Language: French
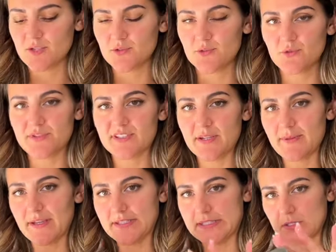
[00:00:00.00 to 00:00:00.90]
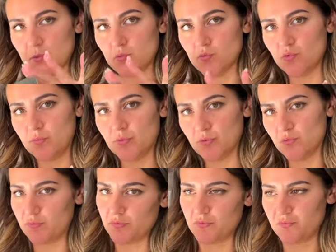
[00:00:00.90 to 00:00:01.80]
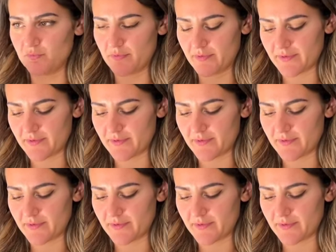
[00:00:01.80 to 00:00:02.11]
donc c'est parti, on goûte, on goûte, on goûte.